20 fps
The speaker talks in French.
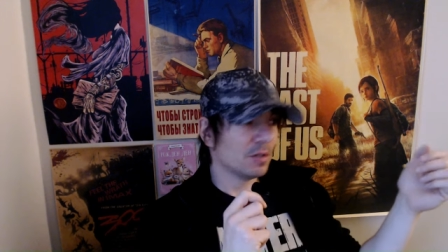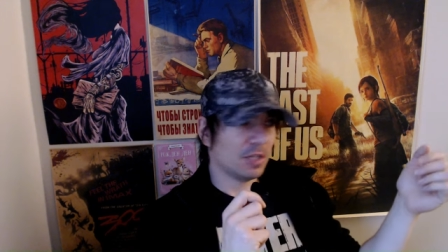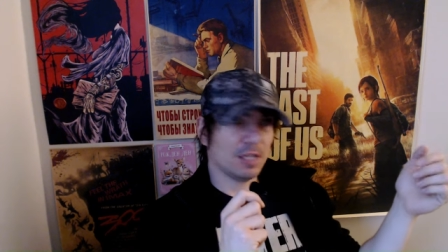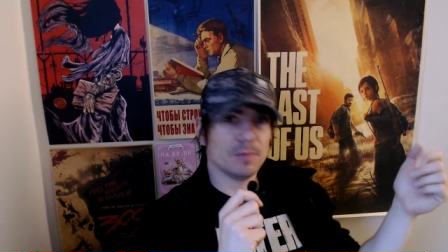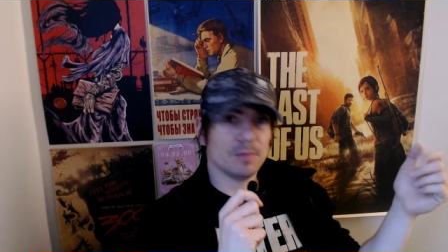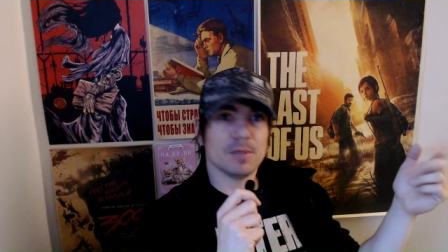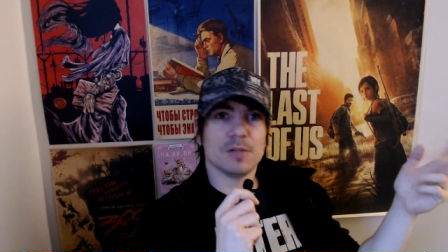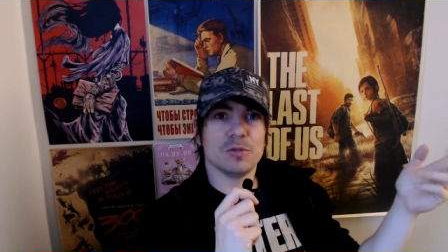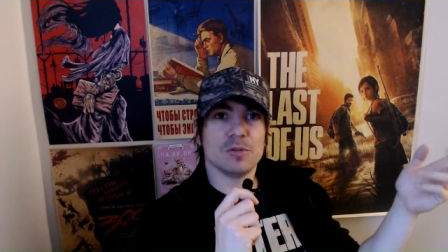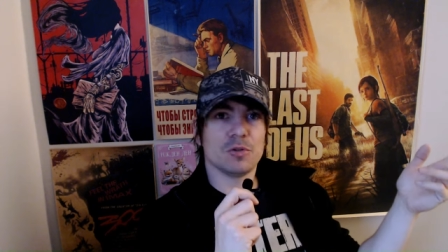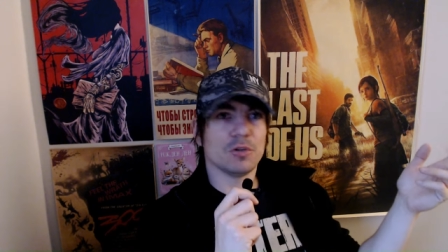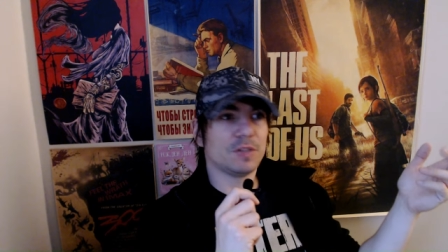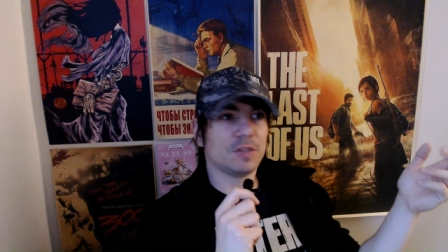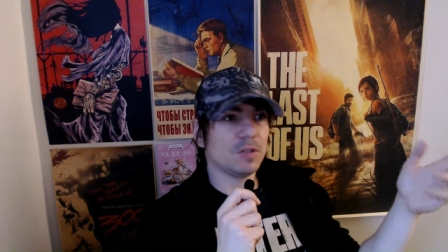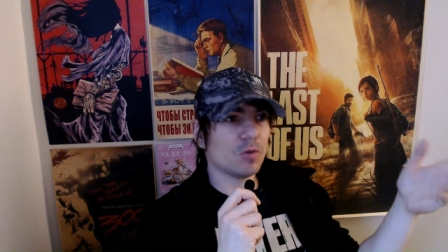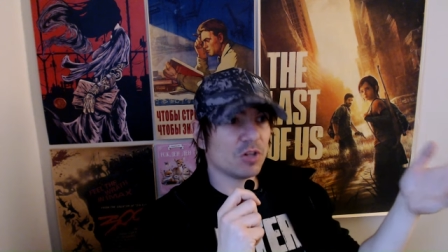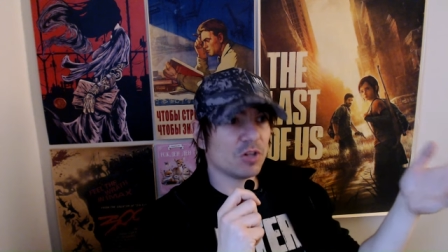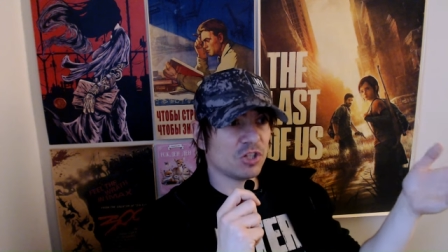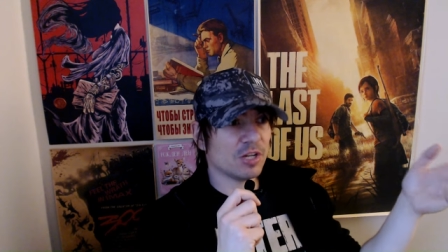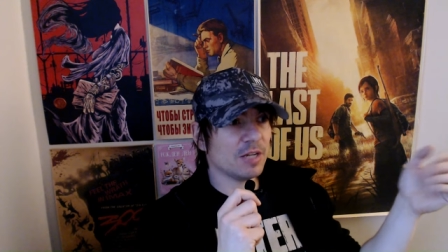et eh bien du
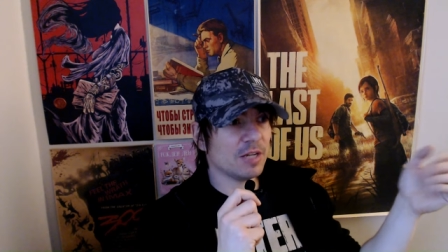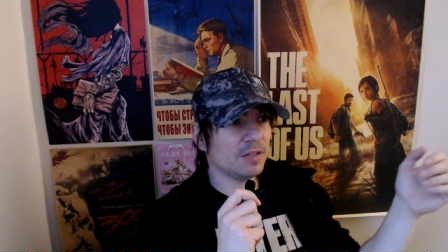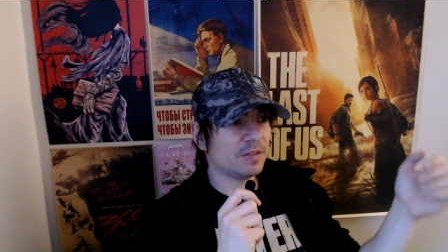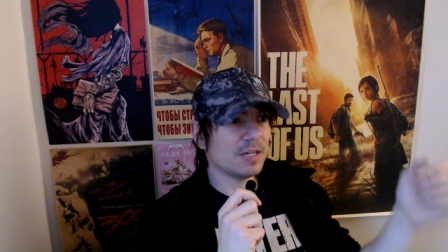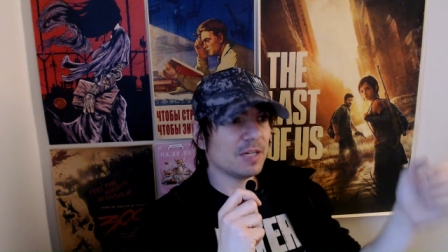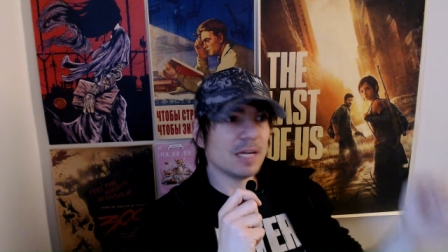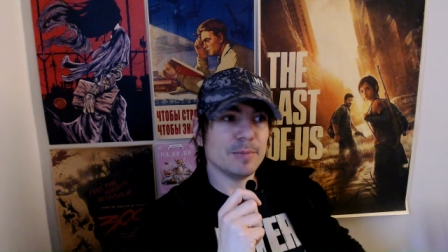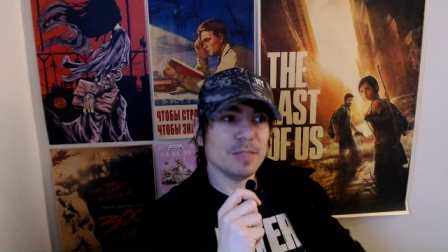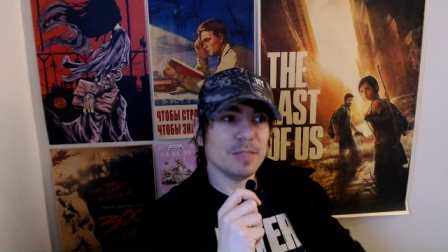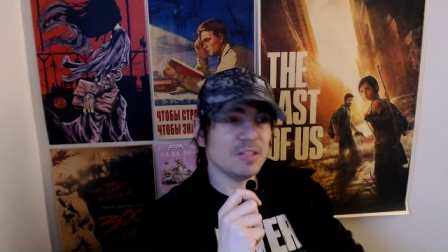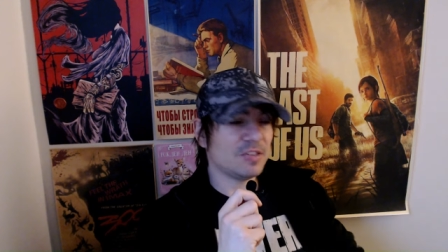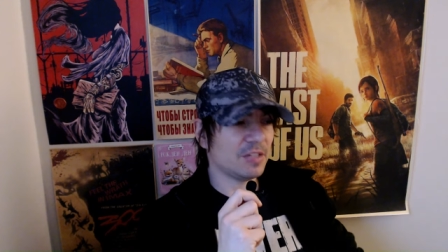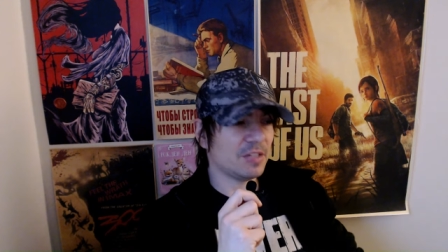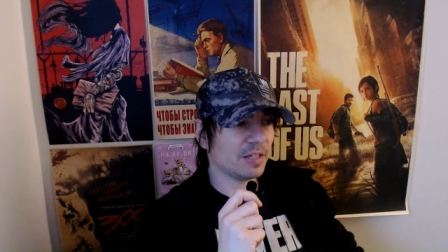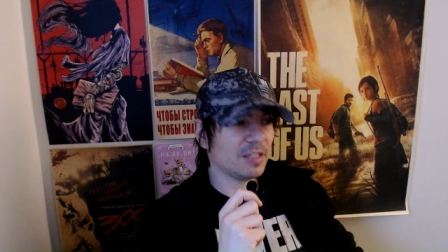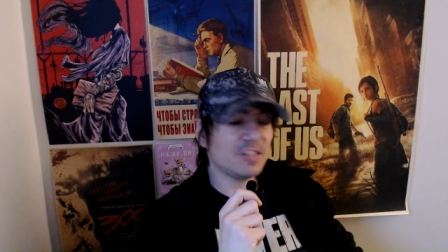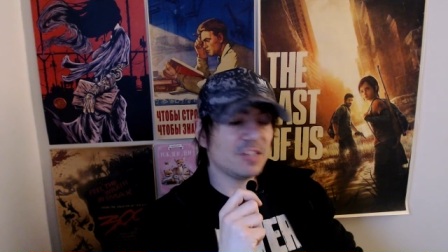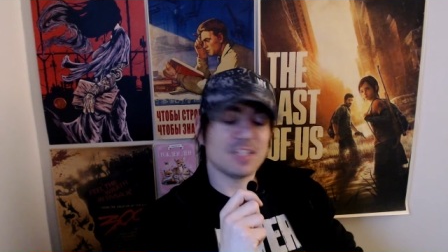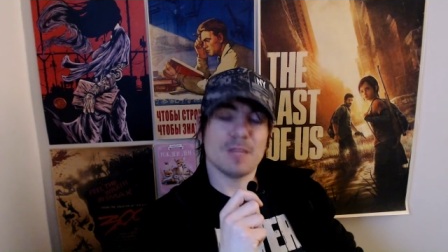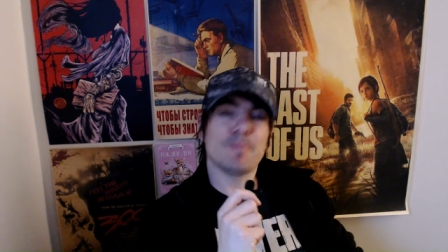côté originalité, la
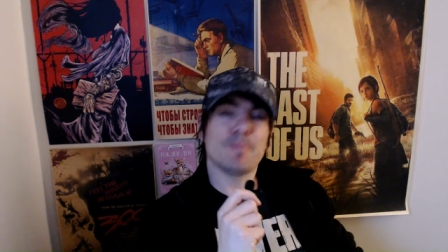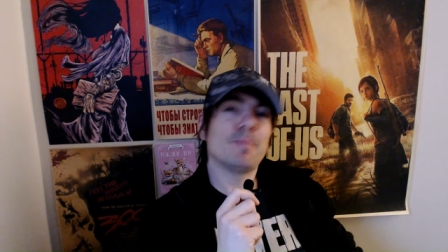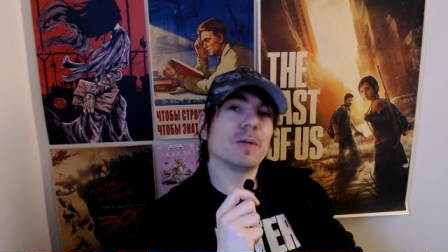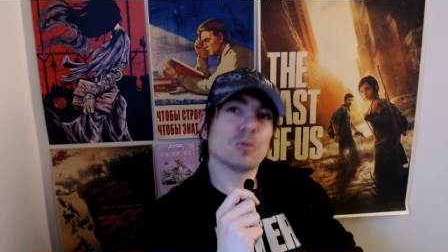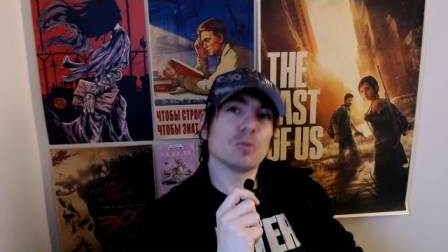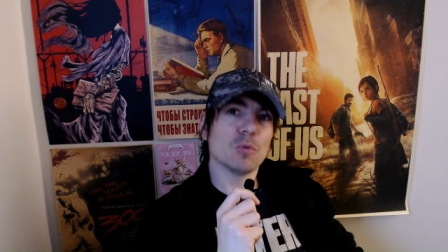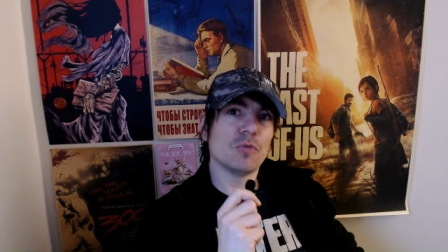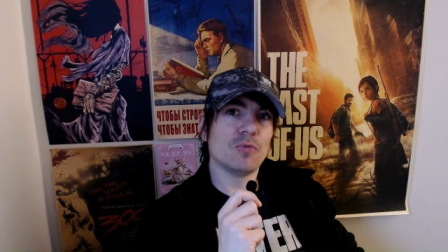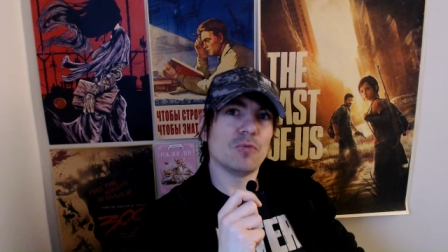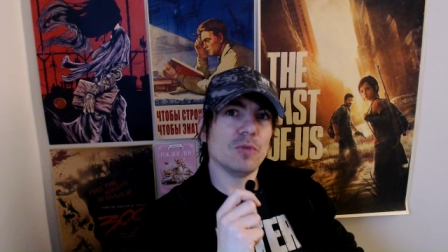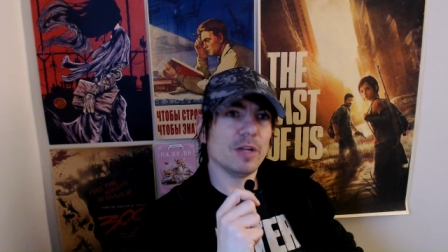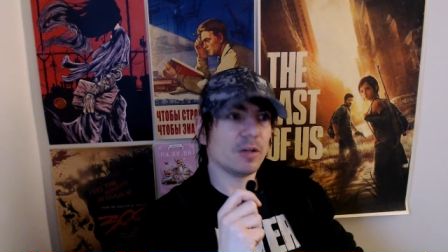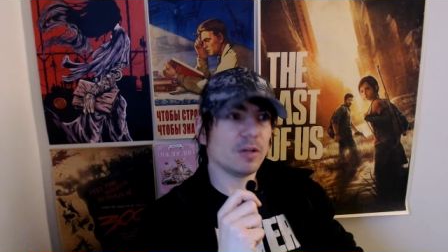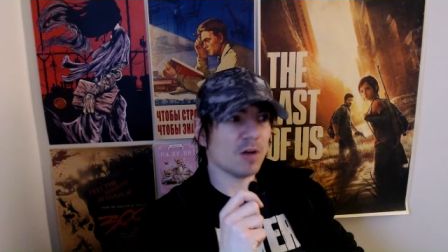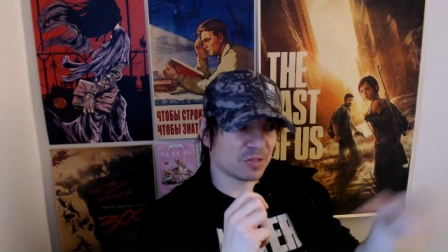mini-série c'est pas trop foulé.